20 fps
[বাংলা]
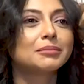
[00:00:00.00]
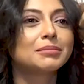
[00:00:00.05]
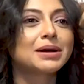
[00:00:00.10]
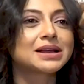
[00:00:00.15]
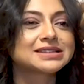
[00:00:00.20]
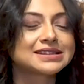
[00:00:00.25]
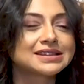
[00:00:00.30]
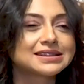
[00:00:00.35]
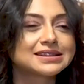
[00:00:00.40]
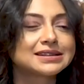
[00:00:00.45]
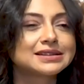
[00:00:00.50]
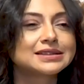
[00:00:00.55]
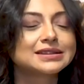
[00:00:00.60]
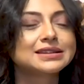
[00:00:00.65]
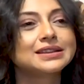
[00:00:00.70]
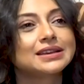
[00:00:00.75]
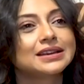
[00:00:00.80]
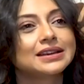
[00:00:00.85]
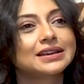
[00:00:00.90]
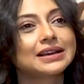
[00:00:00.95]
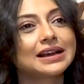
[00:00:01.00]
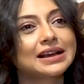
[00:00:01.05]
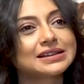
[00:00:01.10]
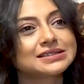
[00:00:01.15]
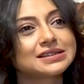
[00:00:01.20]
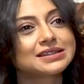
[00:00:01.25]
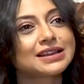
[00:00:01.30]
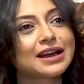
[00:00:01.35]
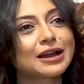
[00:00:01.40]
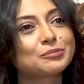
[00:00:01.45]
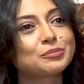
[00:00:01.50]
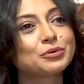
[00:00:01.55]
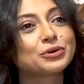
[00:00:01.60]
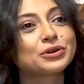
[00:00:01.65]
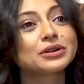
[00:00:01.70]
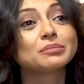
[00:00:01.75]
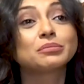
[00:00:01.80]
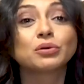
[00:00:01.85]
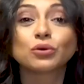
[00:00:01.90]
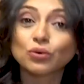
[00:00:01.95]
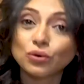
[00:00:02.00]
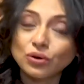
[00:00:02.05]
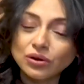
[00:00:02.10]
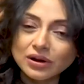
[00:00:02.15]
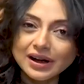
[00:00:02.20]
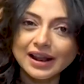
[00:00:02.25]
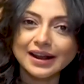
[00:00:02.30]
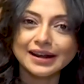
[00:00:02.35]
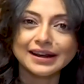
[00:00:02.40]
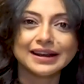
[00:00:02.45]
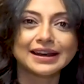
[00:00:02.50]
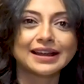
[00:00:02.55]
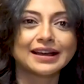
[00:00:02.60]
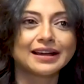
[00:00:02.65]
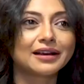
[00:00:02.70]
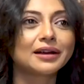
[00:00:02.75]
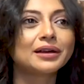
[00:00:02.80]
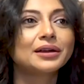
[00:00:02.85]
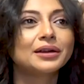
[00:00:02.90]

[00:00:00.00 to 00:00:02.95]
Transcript: বাচ্চাদের দিয়ে আচ্ছা তারপরে ভোগ রান্না